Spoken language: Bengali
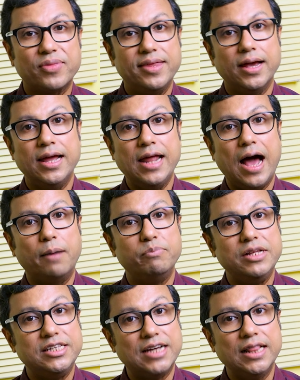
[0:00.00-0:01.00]
যেখানে
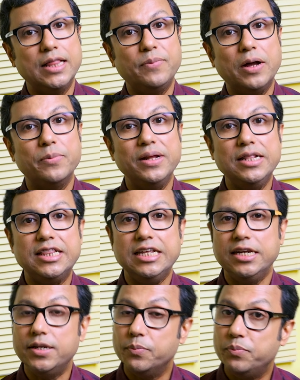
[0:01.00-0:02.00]
আপনি জানতে পারবেন
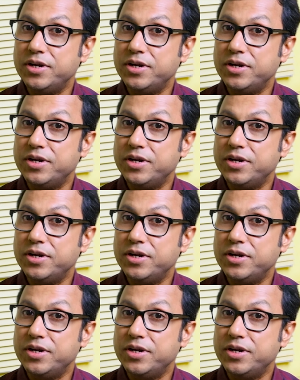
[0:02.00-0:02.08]
তিনটি